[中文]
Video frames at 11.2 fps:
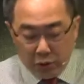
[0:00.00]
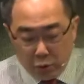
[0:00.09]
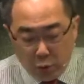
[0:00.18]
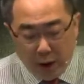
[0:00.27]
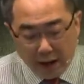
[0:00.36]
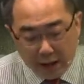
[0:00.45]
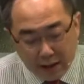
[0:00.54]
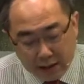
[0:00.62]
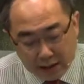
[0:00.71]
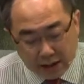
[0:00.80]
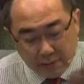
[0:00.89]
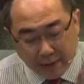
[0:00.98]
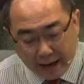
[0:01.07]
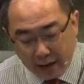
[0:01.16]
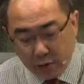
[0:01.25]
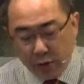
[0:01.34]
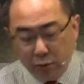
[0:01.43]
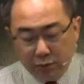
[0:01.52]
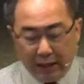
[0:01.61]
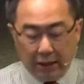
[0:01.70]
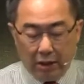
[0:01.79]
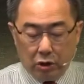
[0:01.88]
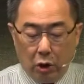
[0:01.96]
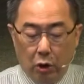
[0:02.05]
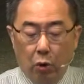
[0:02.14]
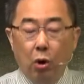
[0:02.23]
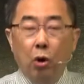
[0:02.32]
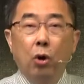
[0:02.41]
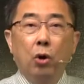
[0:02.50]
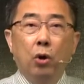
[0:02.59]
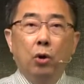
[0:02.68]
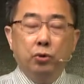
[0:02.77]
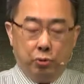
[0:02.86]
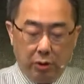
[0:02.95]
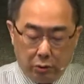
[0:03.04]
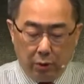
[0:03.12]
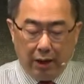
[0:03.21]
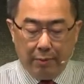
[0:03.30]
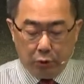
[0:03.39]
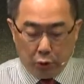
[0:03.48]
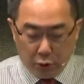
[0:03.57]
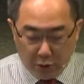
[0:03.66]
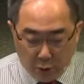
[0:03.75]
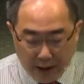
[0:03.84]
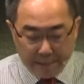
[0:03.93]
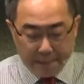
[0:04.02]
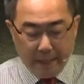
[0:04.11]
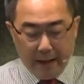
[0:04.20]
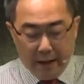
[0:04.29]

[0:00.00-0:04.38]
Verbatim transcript: 徒往克西马尼园路上的时候，主耶稣对他们所说的话。